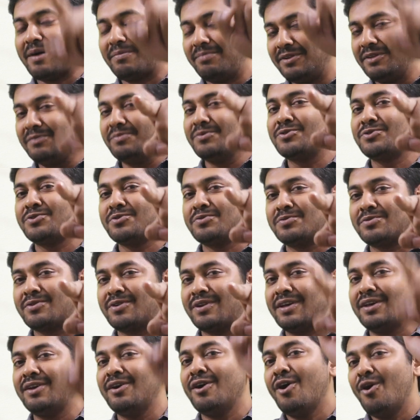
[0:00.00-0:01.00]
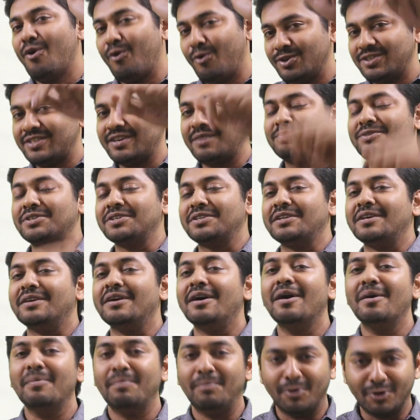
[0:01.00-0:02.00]
পাবলিক বিশ্ববিদ্যালয়ে ওই সাবজেক্টে
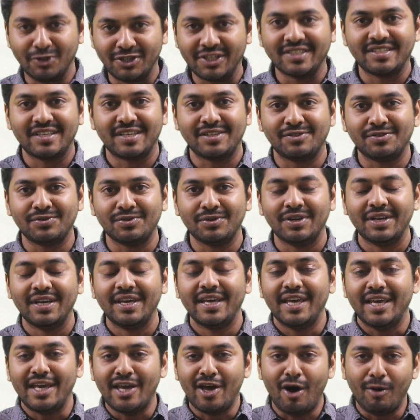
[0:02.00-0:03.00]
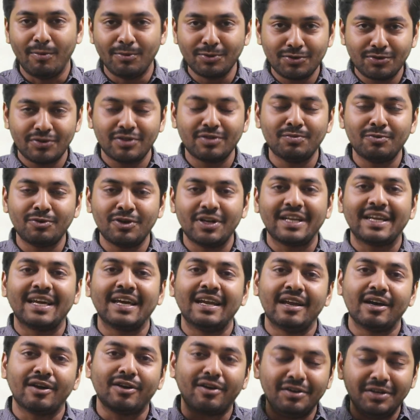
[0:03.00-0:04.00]
পড়তে যাচ্ছ এই অবচেতন মনের
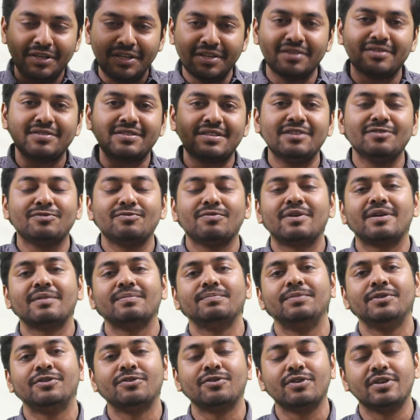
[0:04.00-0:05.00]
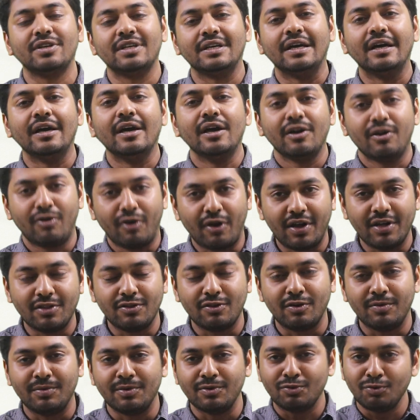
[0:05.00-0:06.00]
খেলা কন্টিনিউয়াসলি তোমার ভিতরে
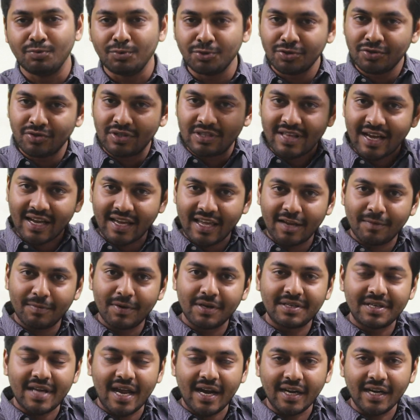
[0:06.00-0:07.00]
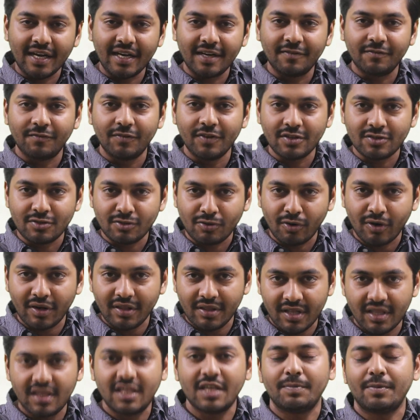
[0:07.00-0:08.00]
করাইতে হবে তুমি যদি তাকে একবার টার্গেট ফিক্সড করে
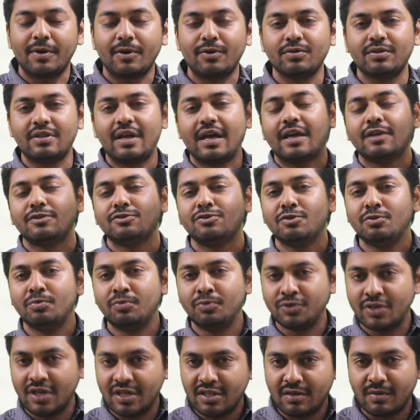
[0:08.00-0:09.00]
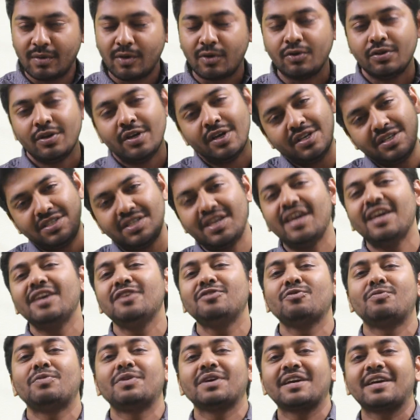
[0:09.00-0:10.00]
দিতে পারো তাকে যদি বুঝাইতে পারো সেই
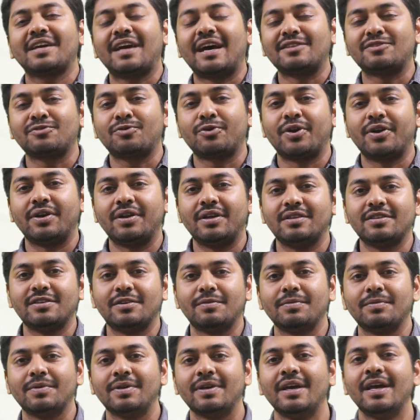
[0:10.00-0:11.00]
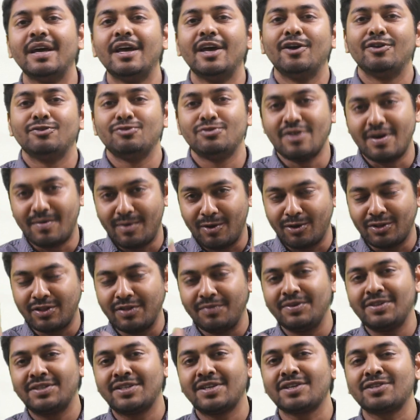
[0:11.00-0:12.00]
তোমাকে কাজ করে নিয়ে যাবে যদি আমার কথা
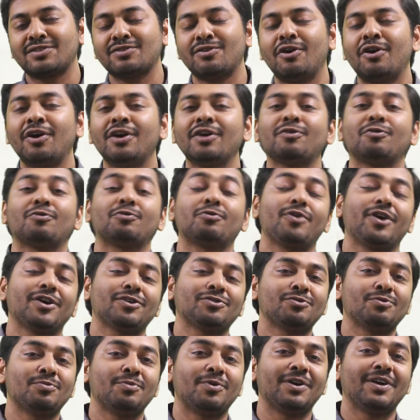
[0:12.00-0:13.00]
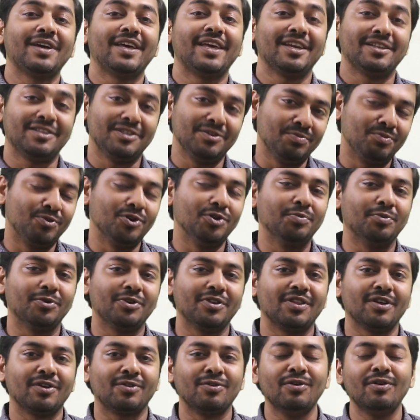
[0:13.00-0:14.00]
বিশ্বাস না হয় কোনো এক সময় একটি বই
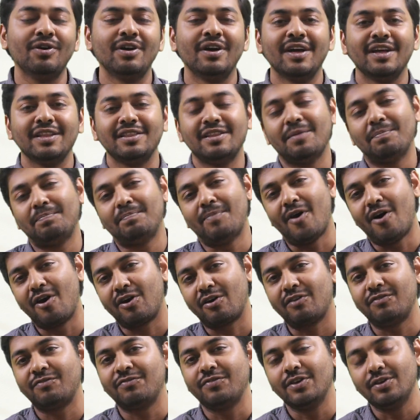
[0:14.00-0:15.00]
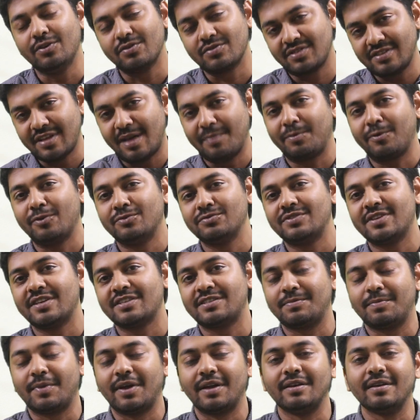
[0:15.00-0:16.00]
পড়ে দেখো দ্য পাওয়ার অফ ইউর
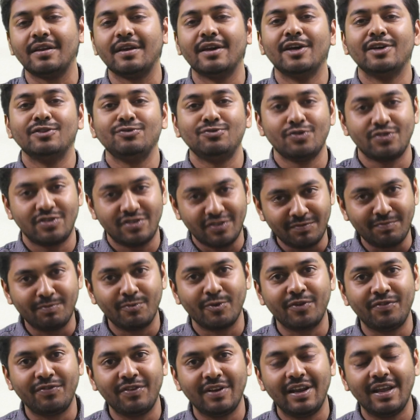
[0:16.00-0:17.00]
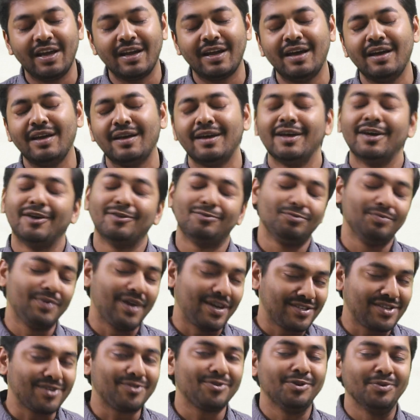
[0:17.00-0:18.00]
সাবকনসিয়াস মাইন্ড জোসেফ মরফির লেখা তুমি
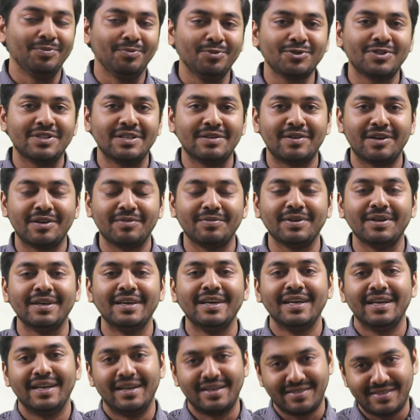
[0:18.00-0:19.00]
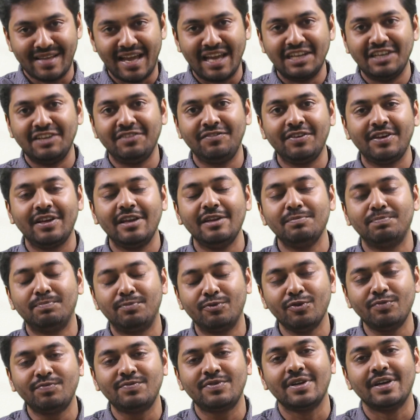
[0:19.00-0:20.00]
আশা করি বুঝতে পারবে সাইন্টিফিক্যালি
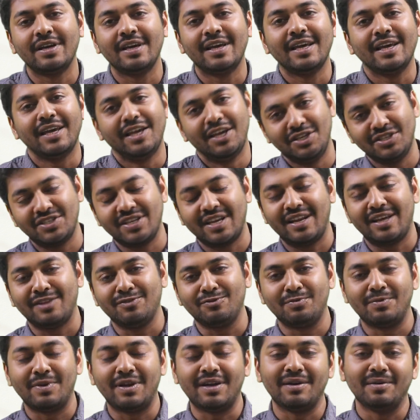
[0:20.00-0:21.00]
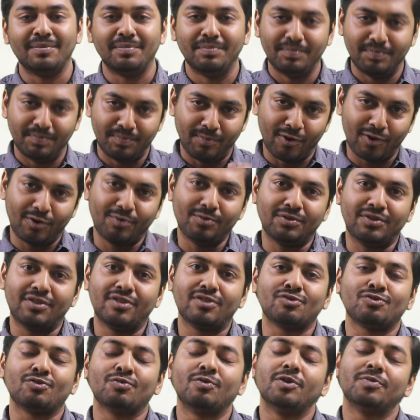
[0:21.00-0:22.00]
প্রুফড ইনশাল্লাহ তোমরা
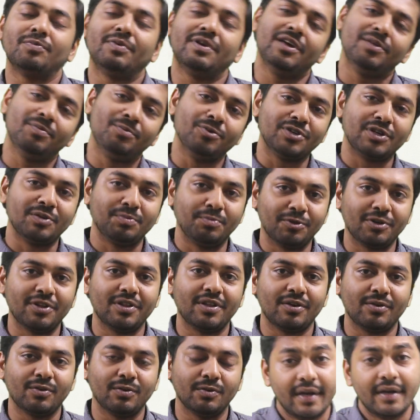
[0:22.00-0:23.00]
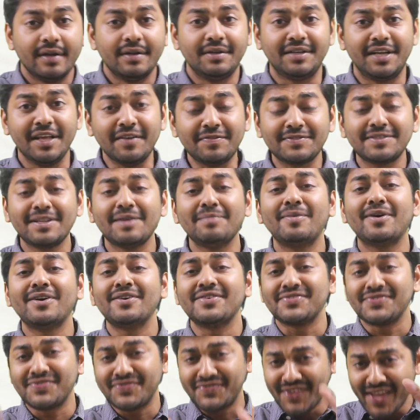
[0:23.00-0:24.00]
পরবর্তীতে সময় পেলে বইটা পড়ে দেখো টিপস নাম্বার
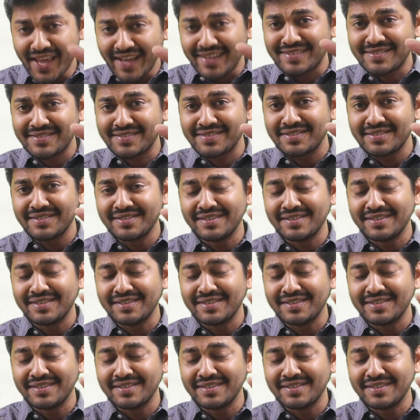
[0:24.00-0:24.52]
সিক্স